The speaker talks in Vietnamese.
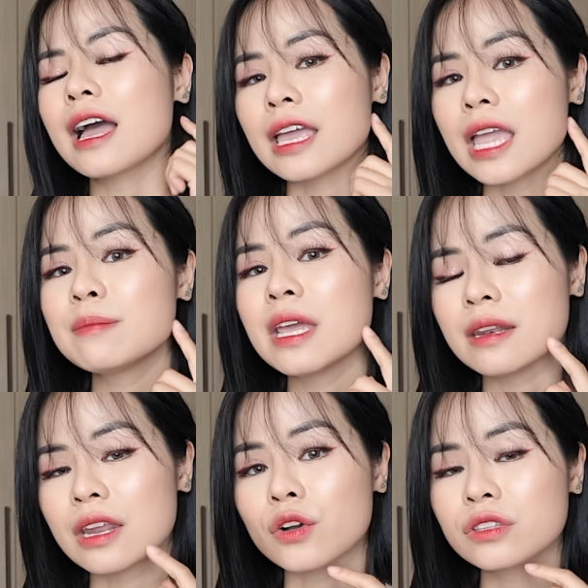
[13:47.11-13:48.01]
cái kem nền
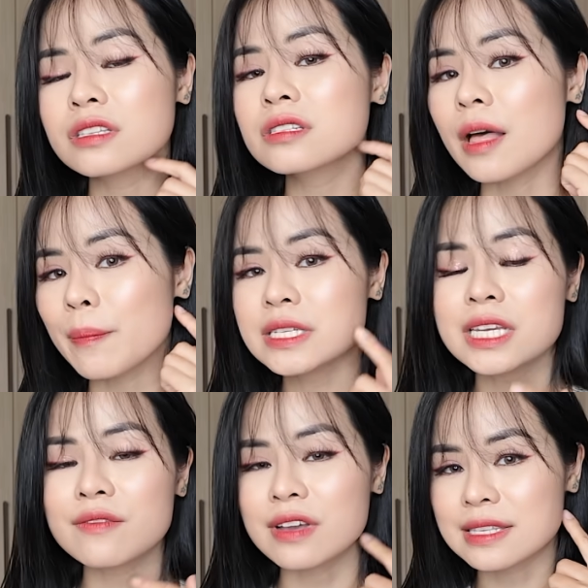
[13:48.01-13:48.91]
này nó có thật sự là
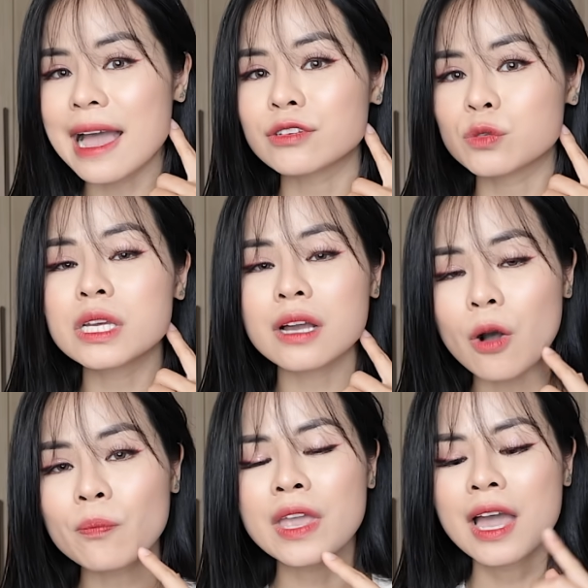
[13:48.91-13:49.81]
matching với cái da của chúng mình không